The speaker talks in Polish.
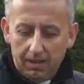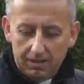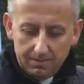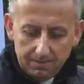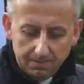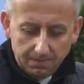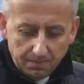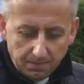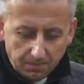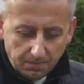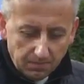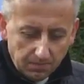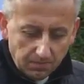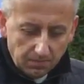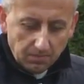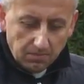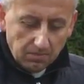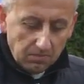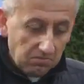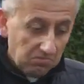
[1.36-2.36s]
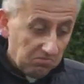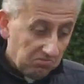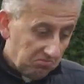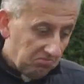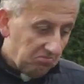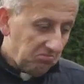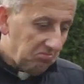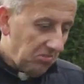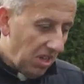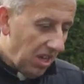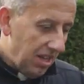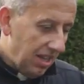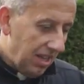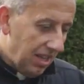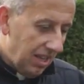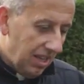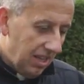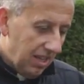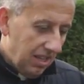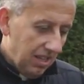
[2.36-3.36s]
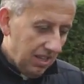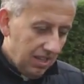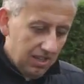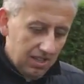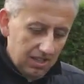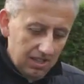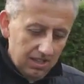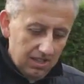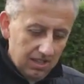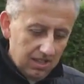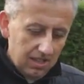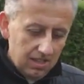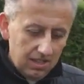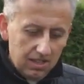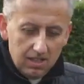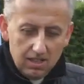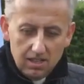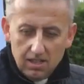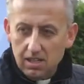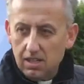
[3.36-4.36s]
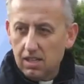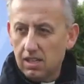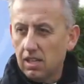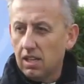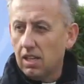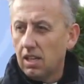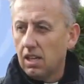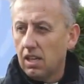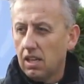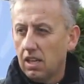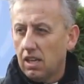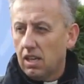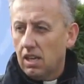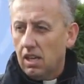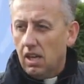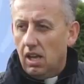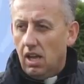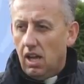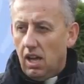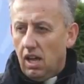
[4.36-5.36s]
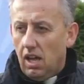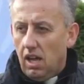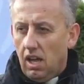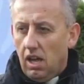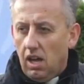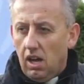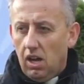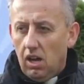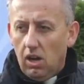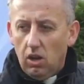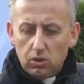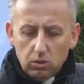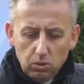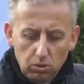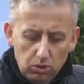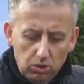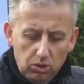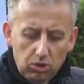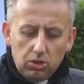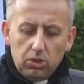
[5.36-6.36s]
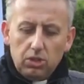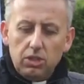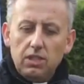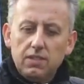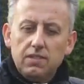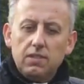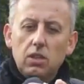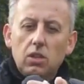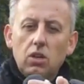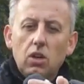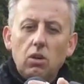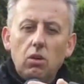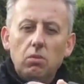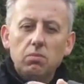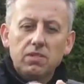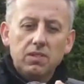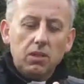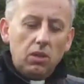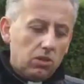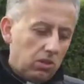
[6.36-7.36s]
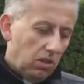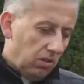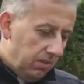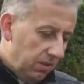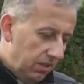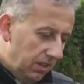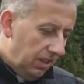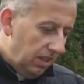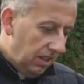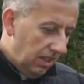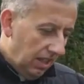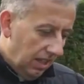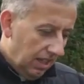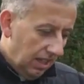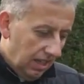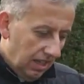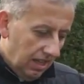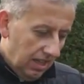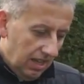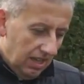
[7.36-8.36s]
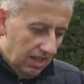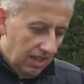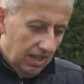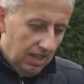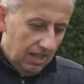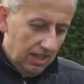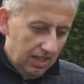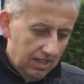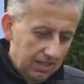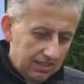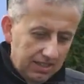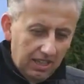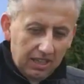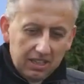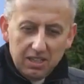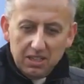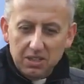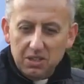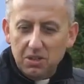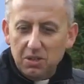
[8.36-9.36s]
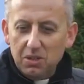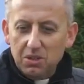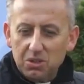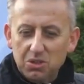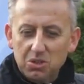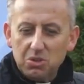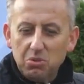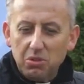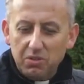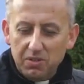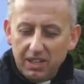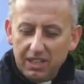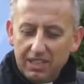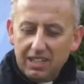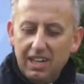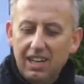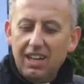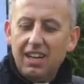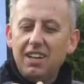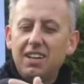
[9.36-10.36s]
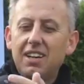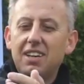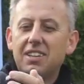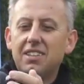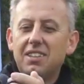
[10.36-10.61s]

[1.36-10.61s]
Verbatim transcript: którego teraz mamy, yy, mamy z hodowli od kogo? Otóż jest to gołąb z hodowli e, takiego człowieka,